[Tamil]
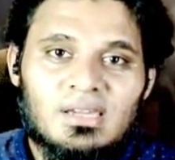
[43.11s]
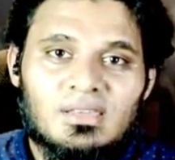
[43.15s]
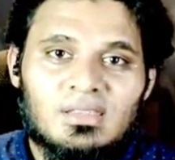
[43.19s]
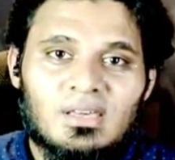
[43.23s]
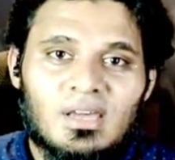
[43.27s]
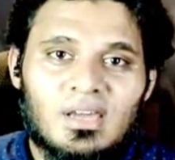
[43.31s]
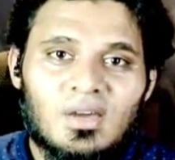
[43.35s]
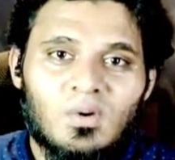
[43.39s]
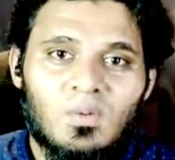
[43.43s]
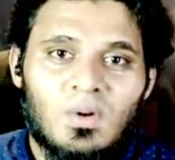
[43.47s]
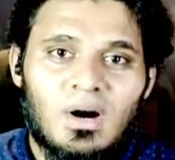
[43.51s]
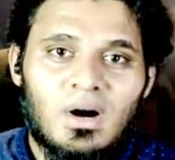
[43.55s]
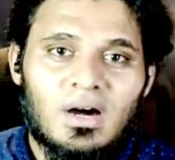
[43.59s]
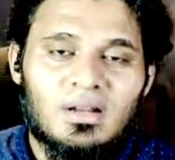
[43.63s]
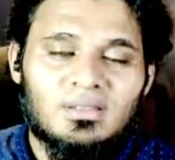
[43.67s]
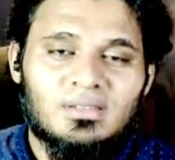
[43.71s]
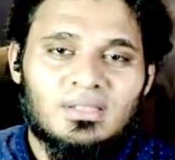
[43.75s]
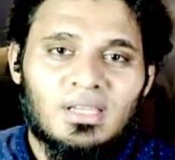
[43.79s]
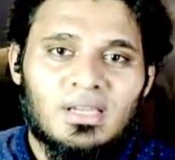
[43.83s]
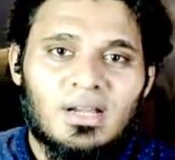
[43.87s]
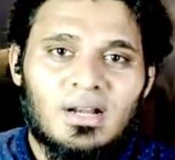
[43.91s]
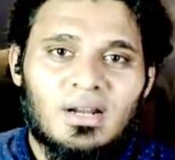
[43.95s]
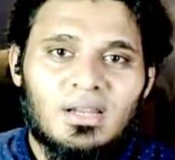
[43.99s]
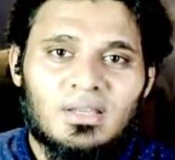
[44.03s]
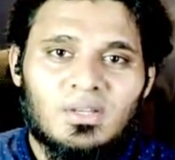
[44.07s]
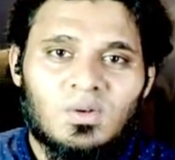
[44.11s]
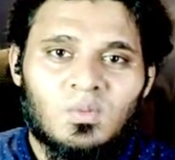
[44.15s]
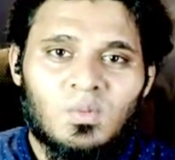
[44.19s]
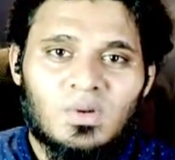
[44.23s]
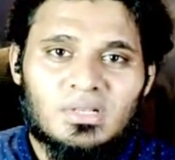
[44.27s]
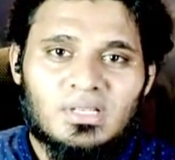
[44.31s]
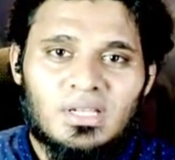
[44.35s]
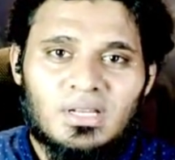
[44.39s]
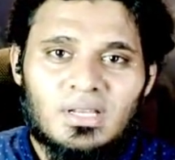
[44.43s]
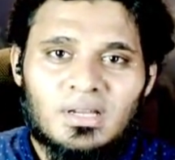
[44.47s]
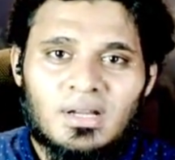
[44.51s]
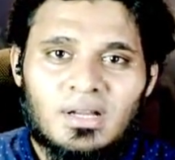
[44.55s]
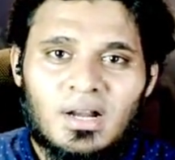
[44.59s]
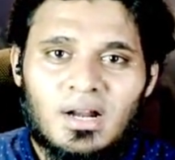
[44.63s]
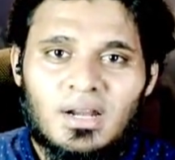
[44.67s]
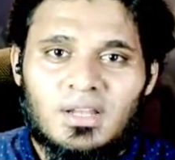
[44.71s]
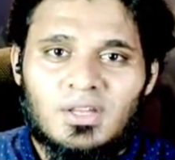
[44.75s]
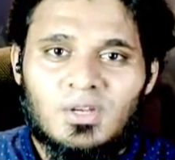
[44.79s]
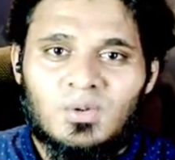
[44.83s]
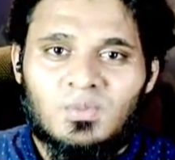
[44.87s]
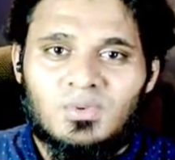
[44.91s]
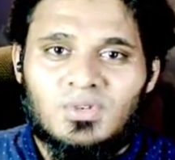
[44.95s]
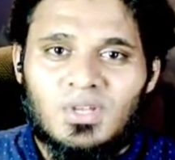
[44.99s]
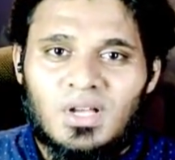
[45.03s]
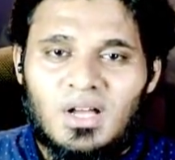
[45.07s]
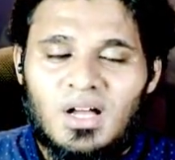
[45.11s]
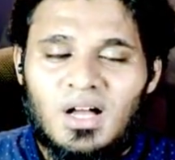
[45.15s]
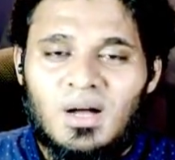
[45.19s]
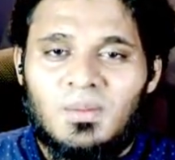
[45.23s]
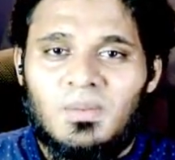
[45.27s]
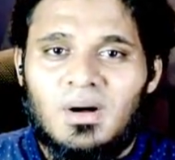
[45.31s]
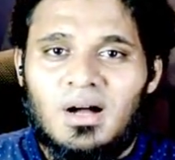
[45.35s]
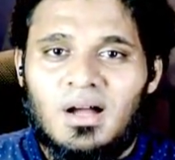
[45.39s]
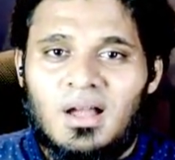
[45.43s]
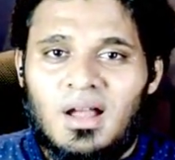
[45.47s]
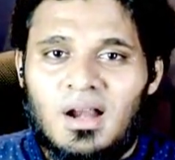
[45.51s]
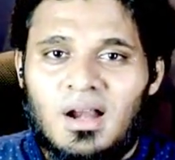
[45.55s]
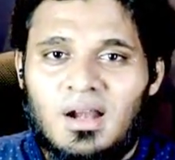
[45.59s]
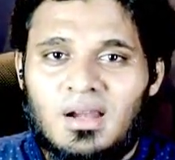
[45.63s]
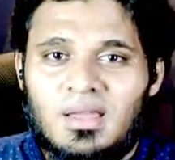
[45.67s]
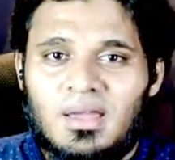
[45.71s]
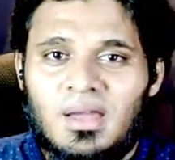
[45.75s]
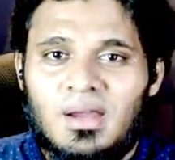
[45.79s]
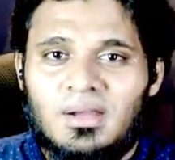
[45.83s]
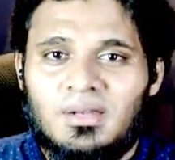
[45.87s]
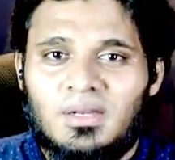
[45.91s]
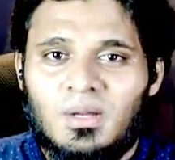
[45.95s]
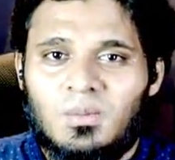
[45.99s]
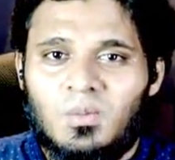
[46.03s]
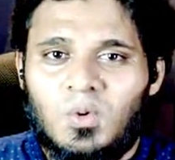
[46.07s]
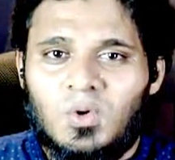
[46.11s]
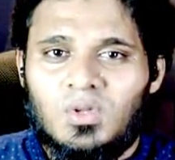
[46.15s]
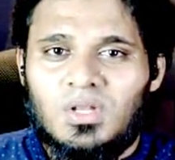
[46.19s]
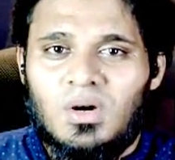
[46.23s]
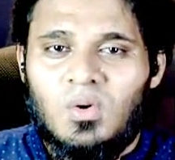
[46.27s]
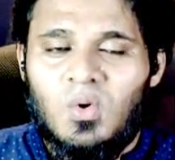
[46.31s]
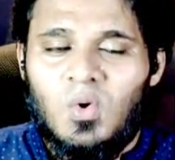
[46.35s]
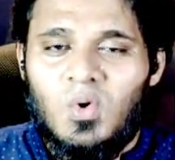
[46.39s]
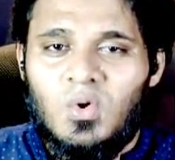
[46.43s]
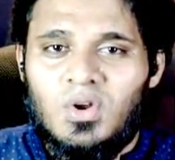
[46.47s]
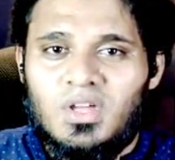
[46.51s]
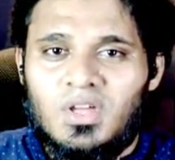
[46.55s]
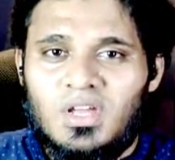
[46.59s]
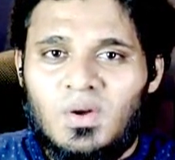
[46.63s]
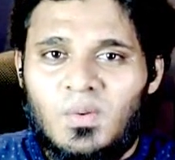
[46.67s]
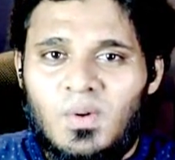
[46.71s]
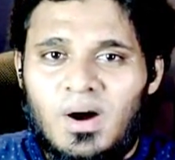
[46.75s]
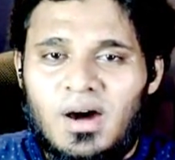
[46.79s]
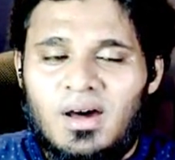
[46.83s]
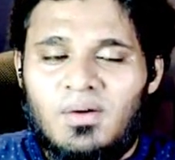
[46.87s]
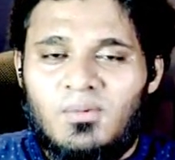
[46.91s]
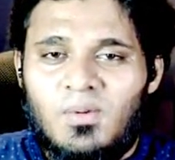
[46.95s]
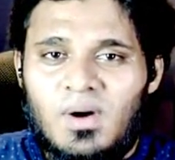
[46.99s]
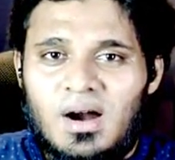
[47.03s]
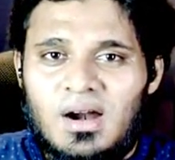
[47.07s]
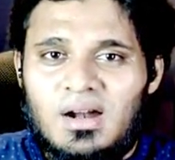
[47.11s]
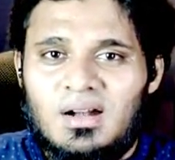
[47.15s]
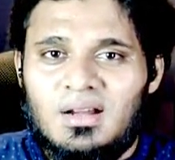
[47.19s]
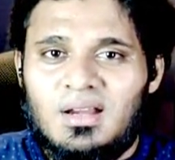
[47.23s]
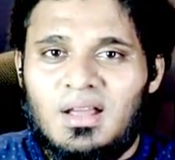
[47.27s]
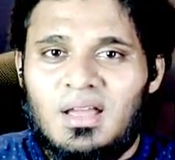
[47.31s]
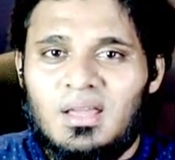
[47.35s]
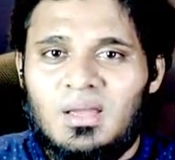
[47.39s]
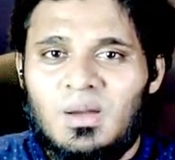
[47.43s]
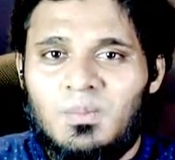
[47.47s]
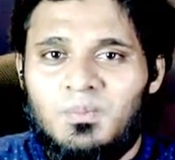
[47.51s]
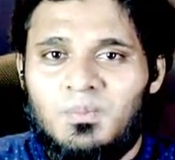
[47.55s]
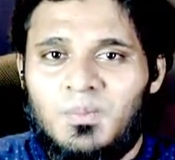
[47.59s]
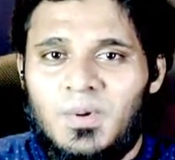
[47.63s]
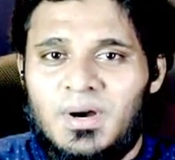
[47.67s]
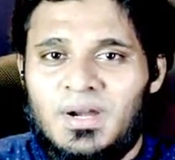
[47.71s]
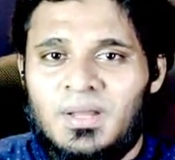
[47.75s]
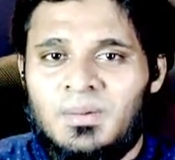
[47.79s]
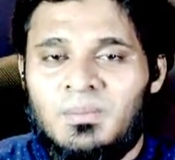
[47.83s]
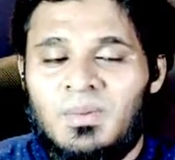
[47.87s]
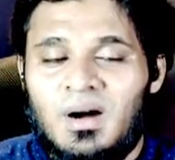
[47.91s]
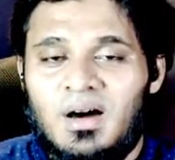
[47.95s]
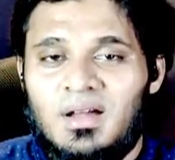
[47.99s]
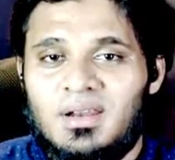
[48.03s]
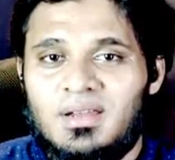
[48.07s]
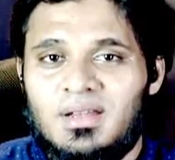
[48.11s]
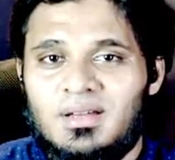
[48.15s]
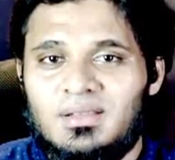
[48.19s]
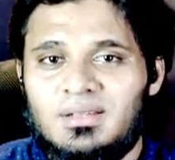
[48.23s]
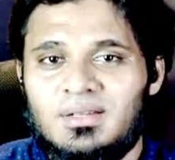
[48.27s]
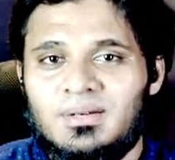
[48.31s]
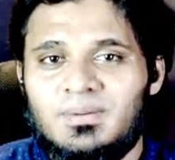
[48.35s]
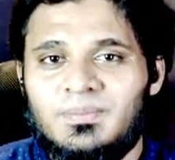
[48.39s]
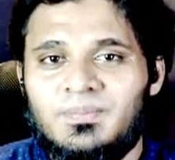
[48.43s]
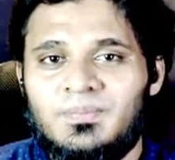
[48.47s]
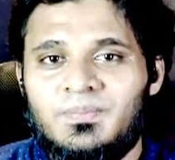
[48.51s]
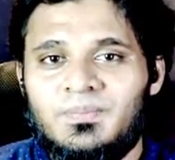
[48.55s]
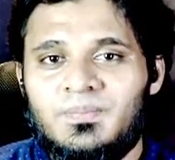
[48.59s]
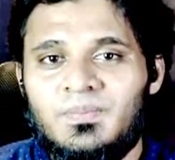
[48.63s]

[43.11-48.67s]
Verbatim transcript: இதே வார்த்தைகளையும் வசனங்களையும் சஹாபாக்கள் கேட்டபோது அவர்களுடைய வாழ்க்கை எப்படி மாறியது